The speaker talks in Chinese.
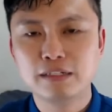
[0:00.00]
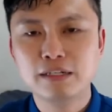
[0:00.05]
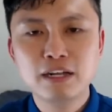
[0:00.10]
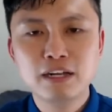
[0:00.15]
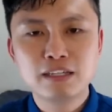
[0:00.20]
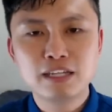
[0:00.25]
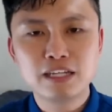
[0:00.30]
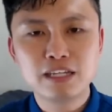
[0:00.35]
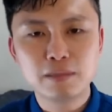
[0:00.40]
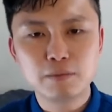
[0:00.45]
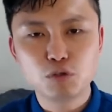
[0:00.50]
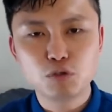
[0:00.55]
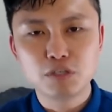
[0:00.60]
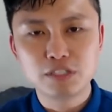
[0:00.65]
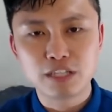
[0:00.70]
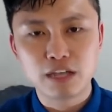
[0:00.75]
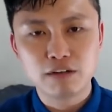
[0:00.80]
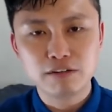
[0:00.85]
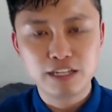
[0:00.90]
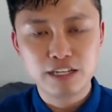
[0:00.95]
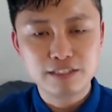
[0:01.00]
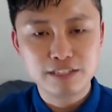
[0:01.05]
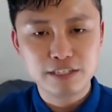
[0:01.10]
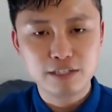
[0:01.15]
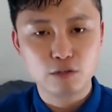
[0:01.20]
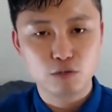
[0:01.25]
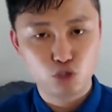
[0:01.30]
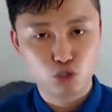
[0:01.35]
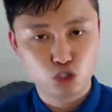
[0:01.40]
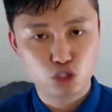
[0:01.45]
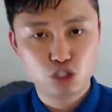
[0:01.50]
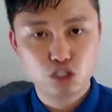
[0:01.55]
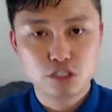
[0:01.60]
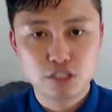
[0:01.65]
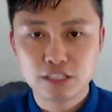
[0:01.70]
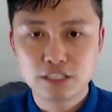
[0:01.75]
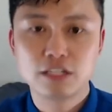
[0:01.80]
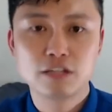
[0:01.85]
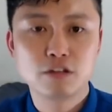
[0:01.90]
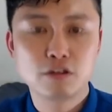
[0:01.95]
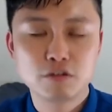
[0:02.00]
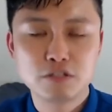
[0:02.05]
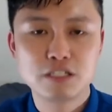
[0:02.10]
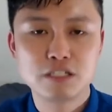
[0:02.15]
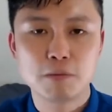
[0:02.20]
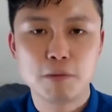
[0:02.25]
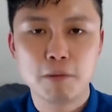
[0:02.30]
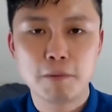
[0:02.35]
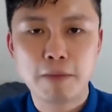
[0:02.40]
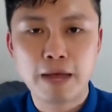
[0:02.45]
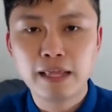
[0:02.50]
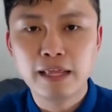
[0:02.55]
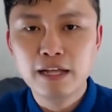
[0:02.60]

那他们如果想要听一些有知识性的东西怎么办？